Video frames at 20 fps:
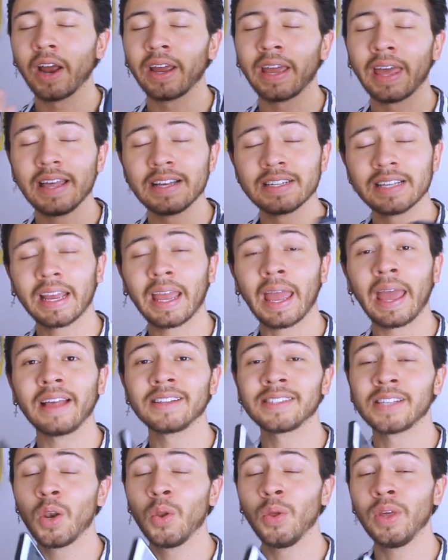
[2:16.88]
que dice
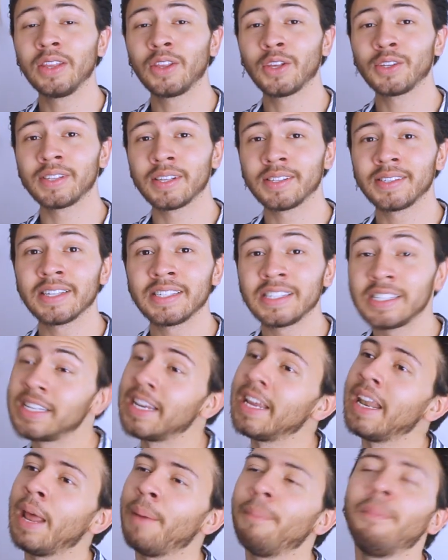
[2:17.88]
que saluditos desde
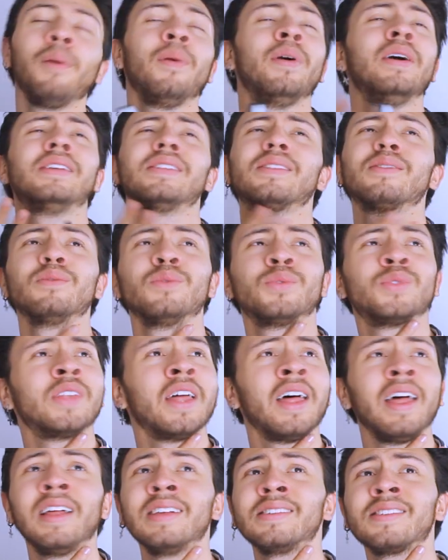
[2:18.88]
Chile, bebés,
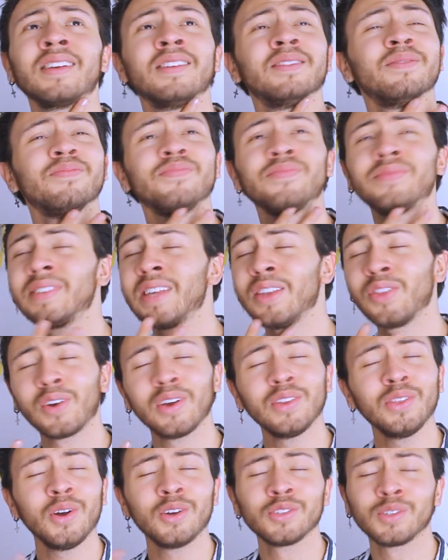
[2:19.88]
ustedes siento
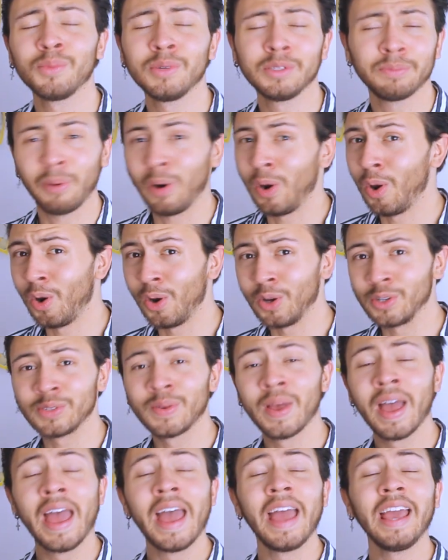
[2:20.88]
que todos son mis
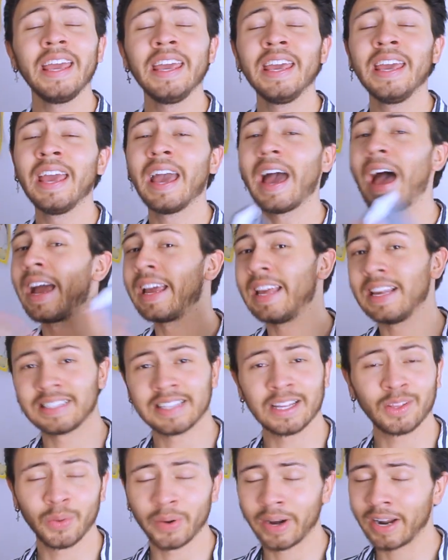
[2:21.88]
pololos. Y aquí
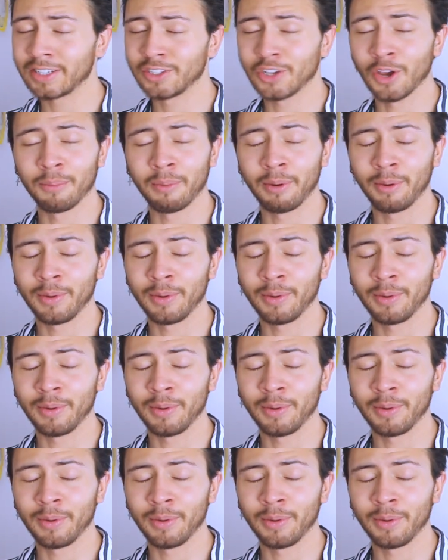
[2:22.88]
está tu reacción,